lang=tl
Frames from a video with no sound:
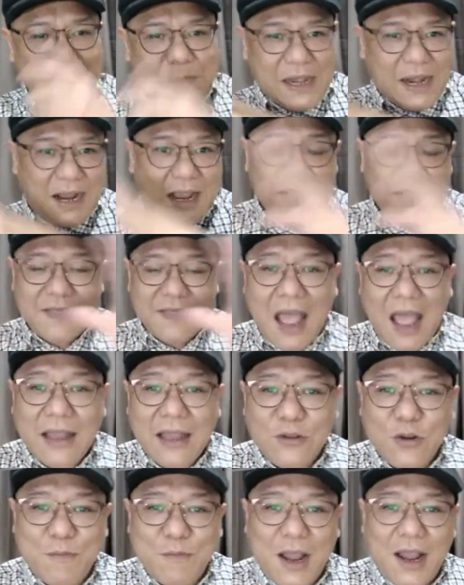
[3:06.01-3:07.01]

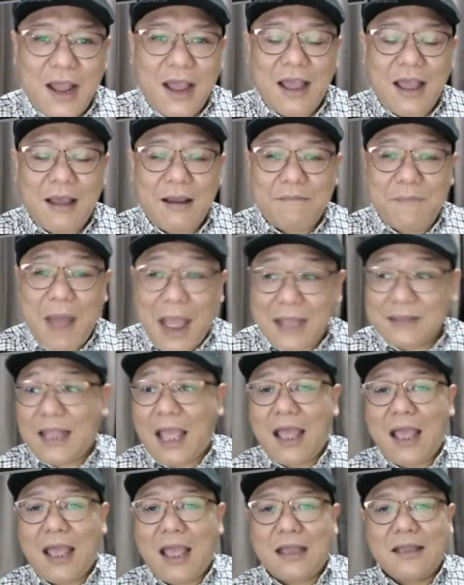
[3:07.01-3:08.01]
pinagandaan ng mga
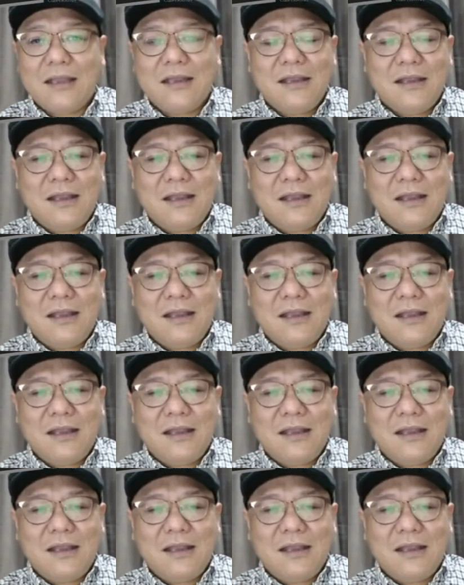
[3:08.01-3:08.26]
bata.